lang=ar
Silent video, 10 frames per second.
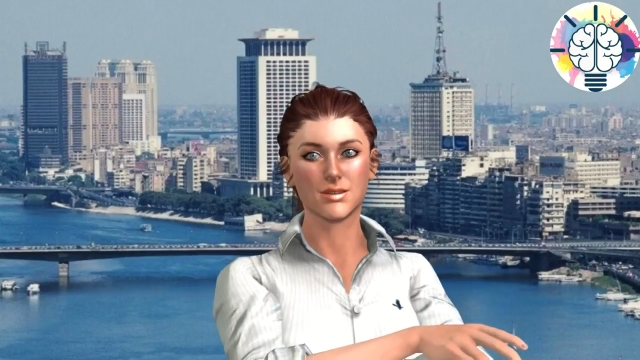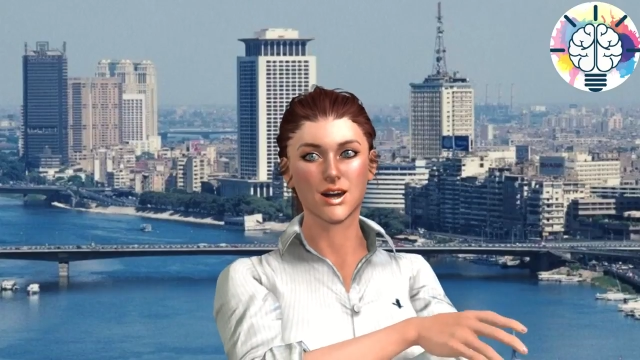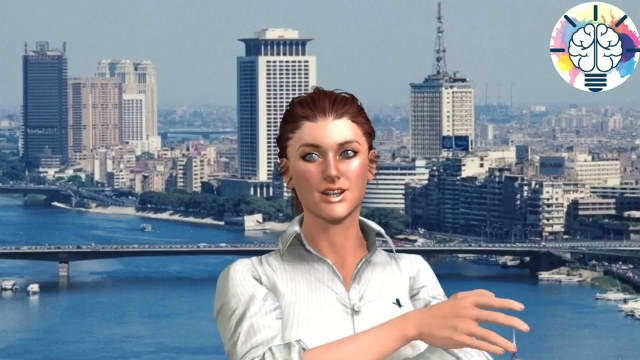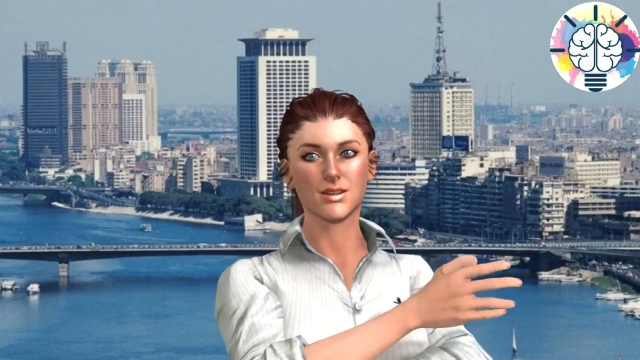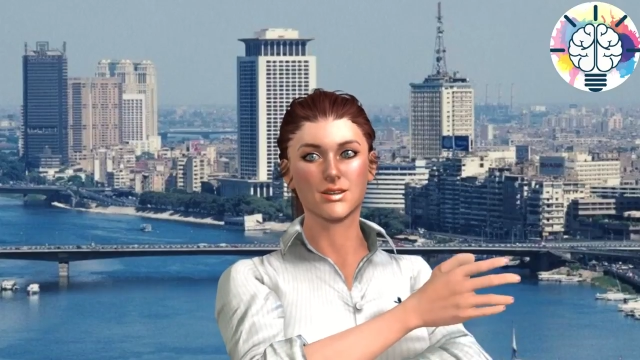
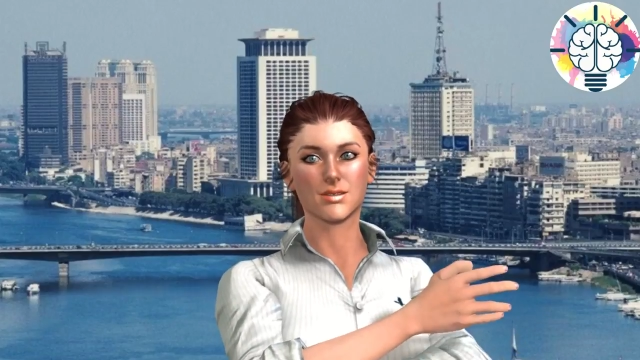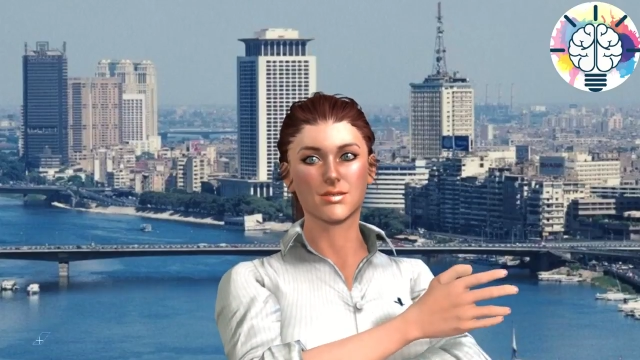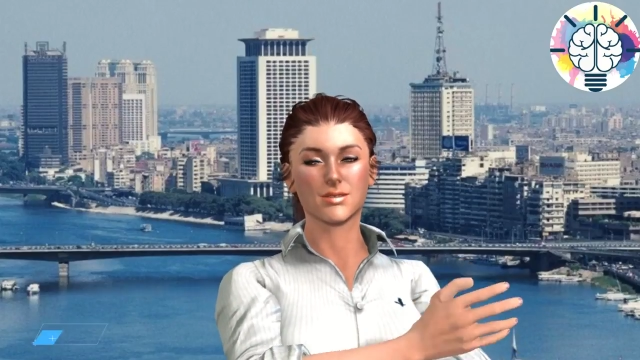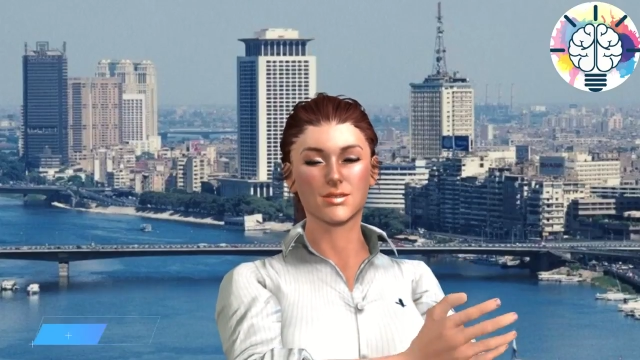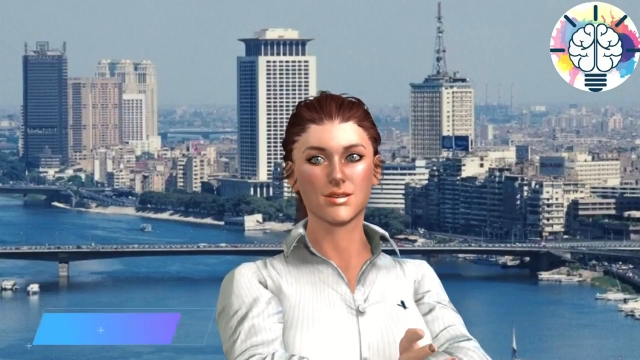
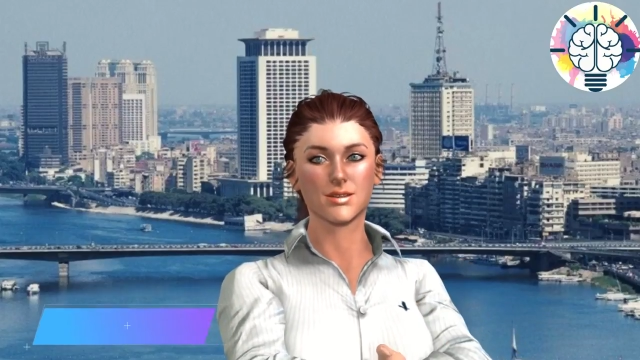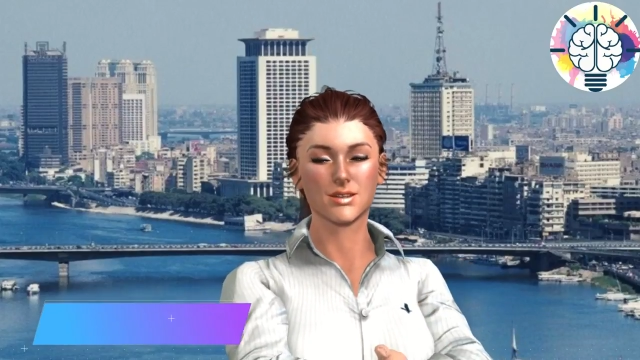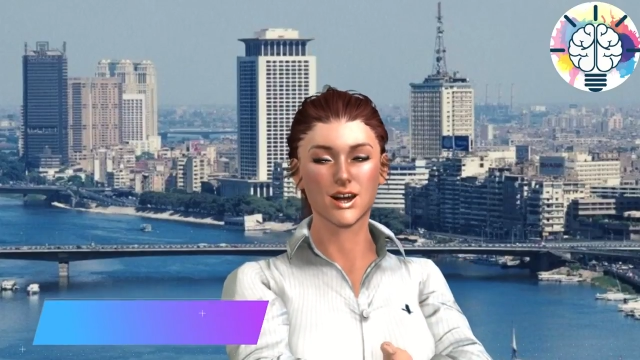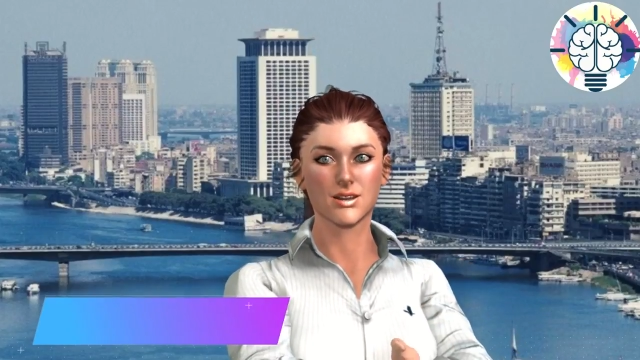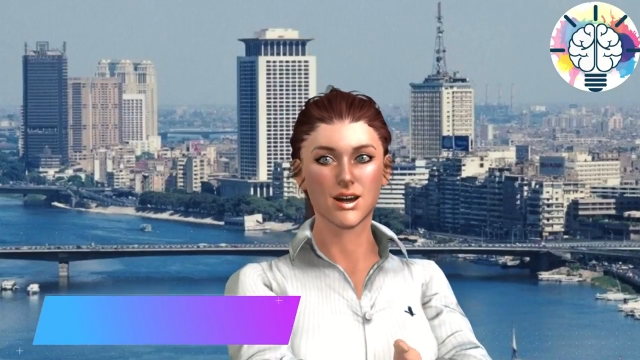استهلاك
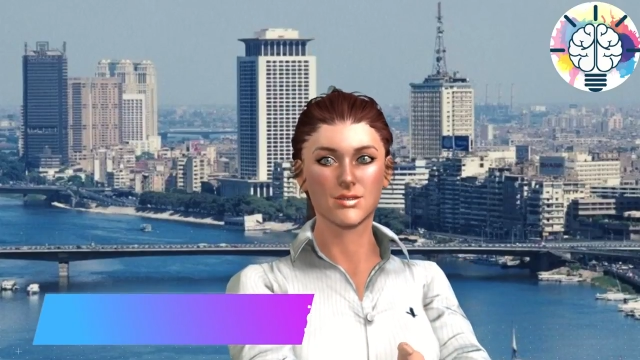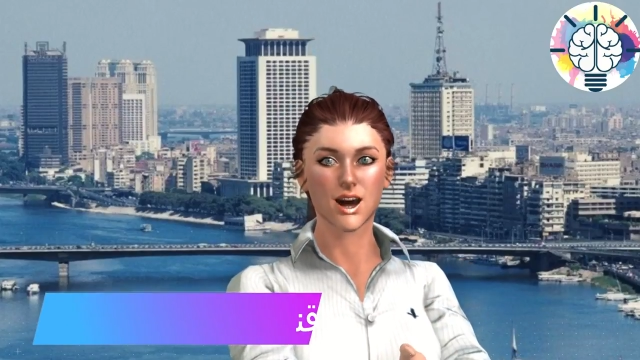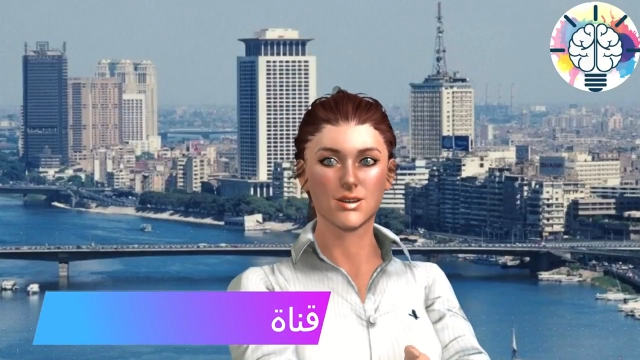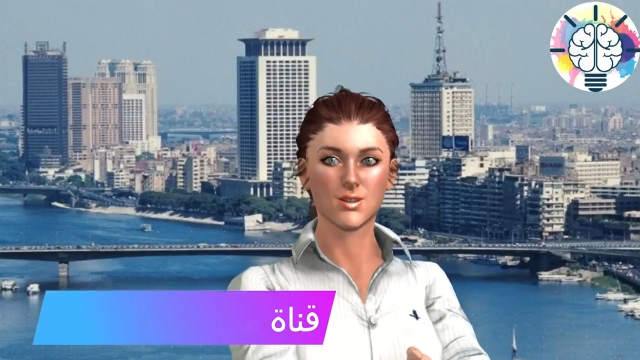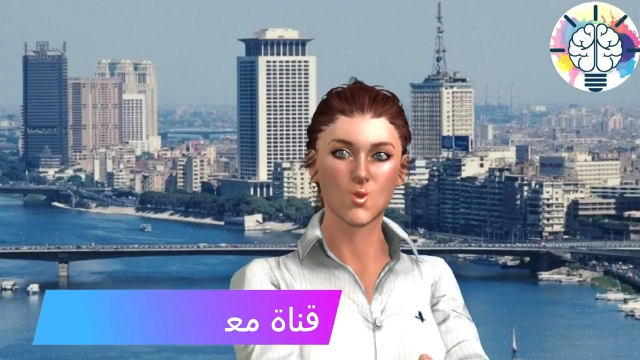الكهرباء
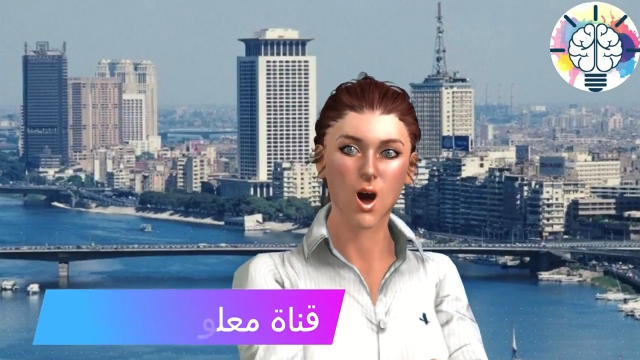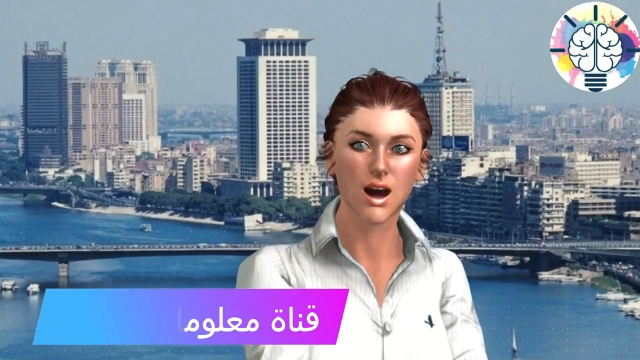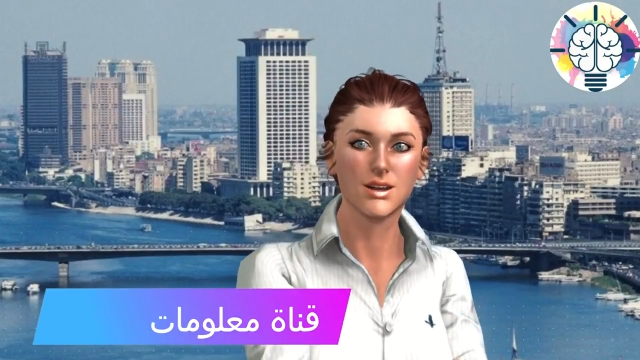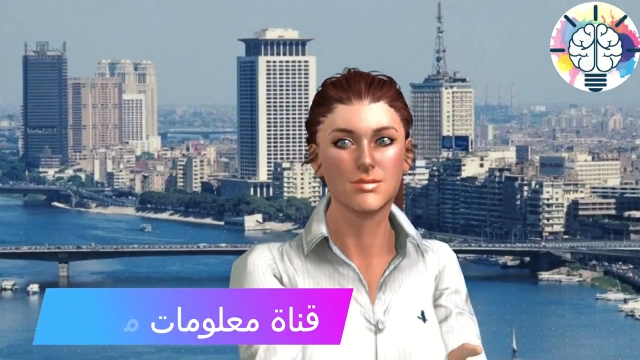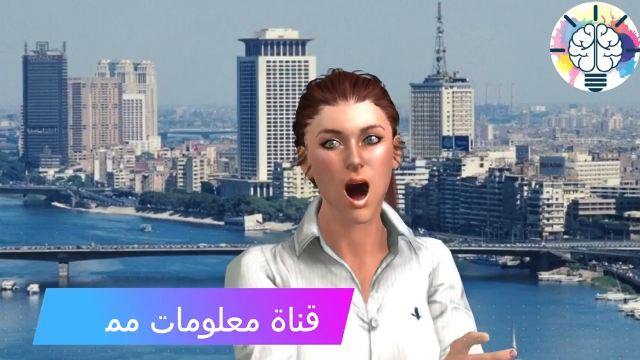أقل
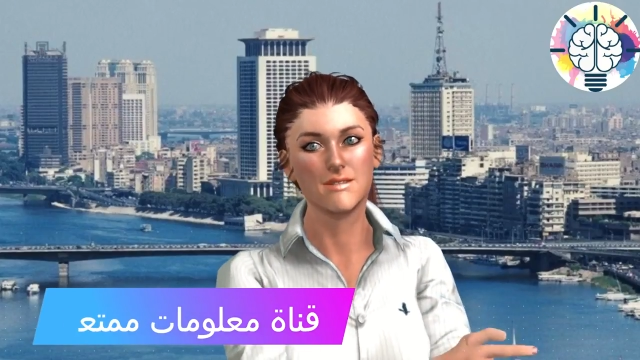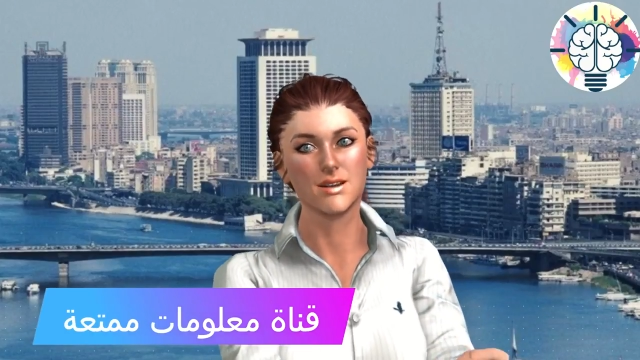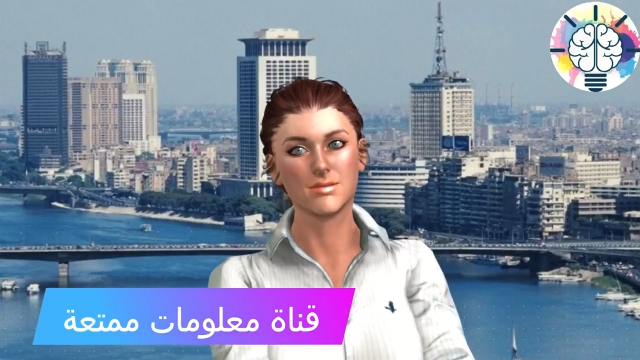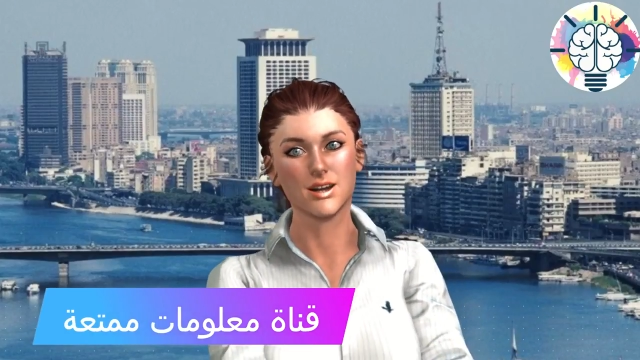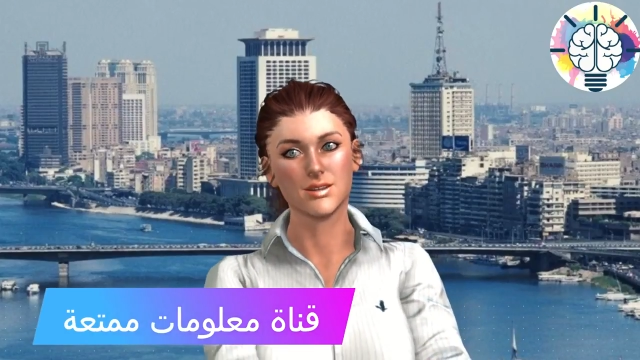
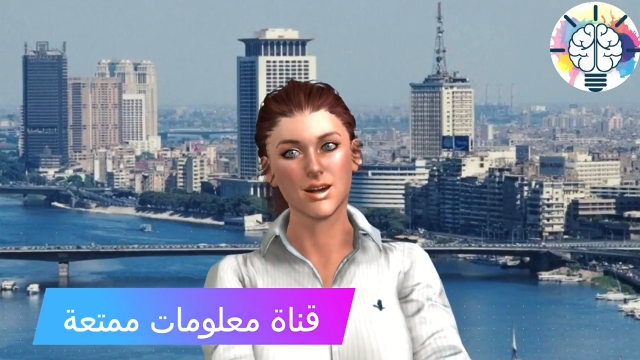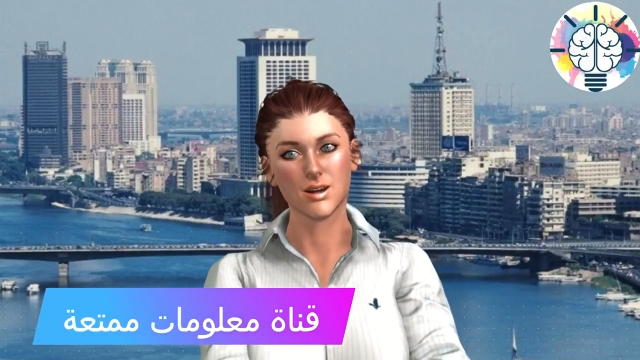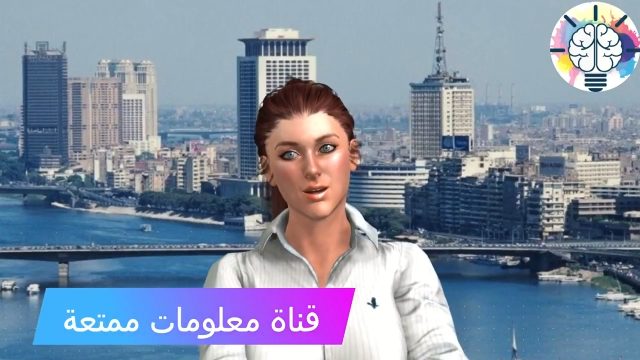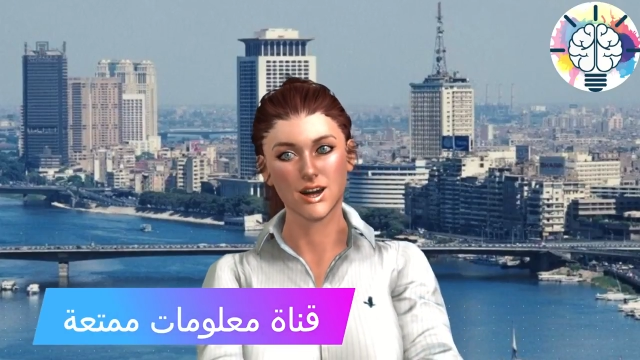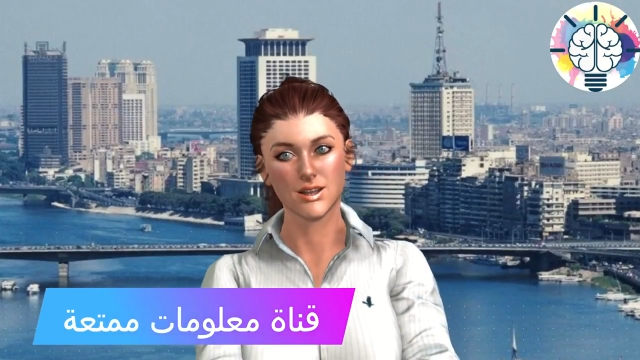ويعطي
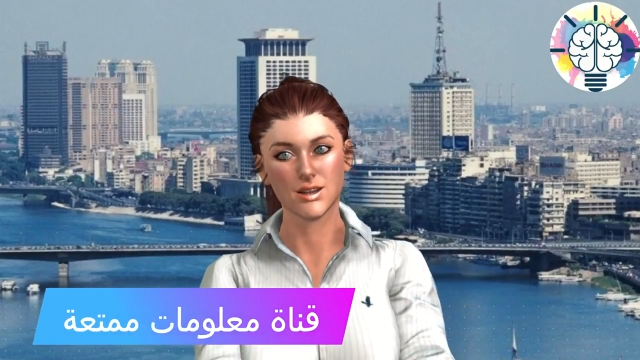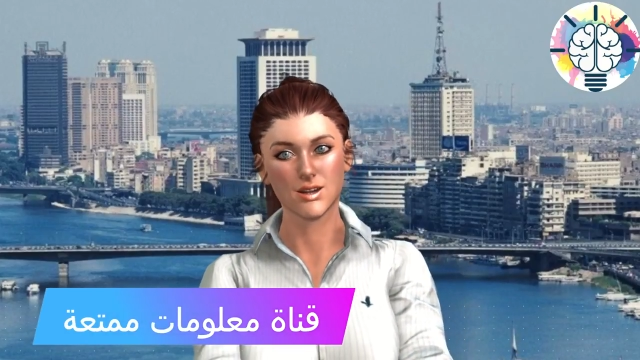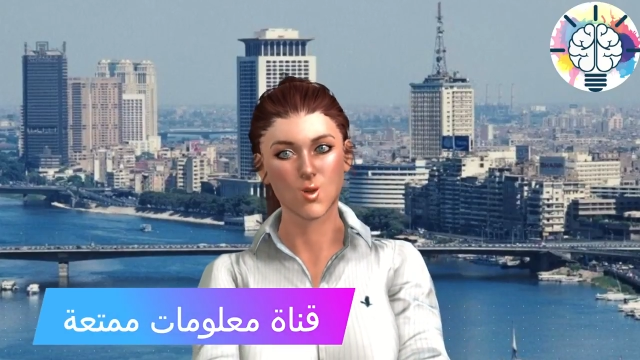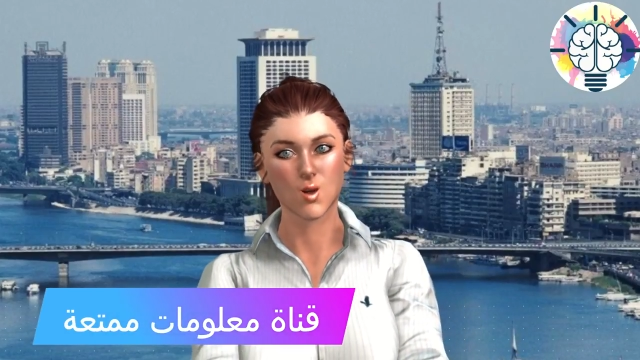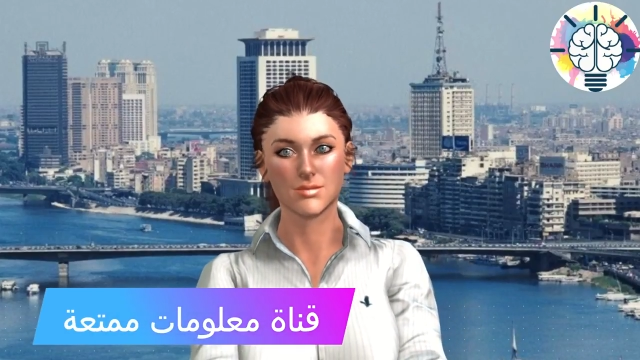كفاءة أعلى
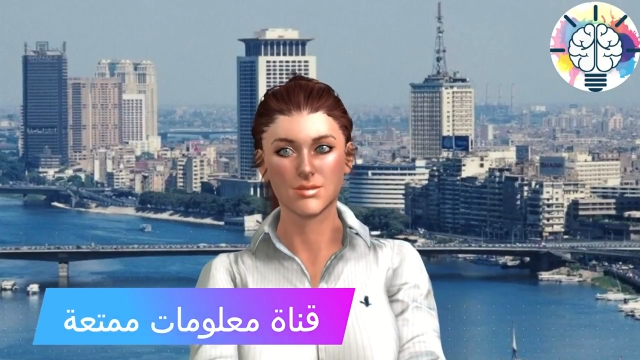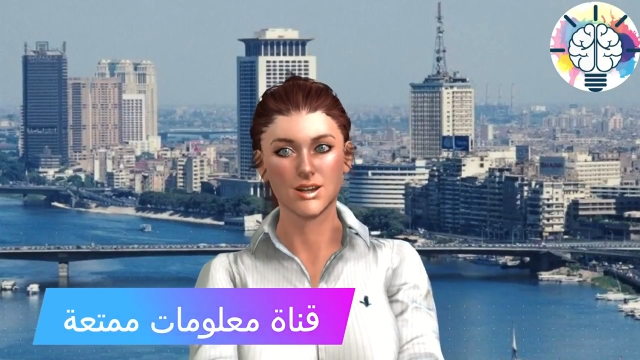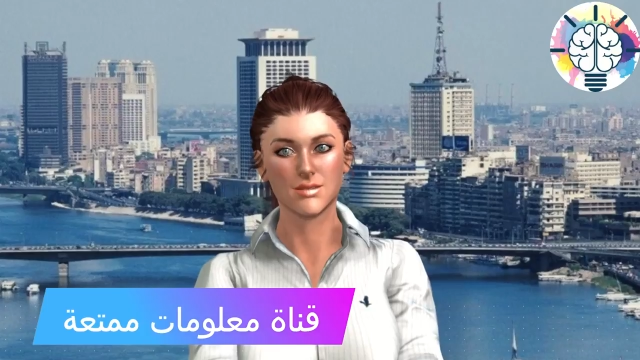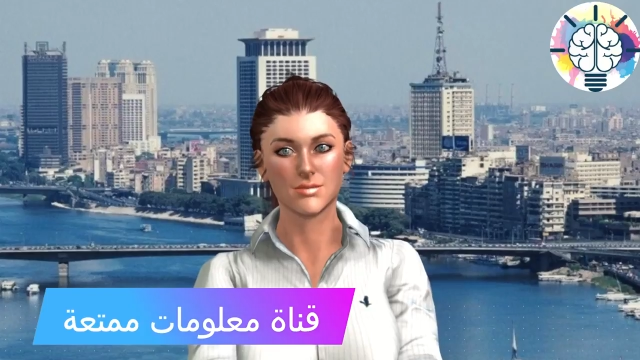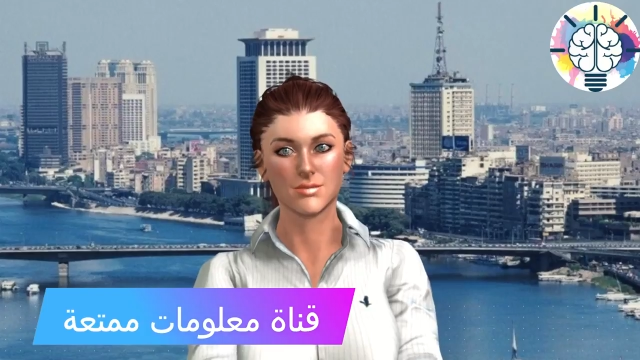وهي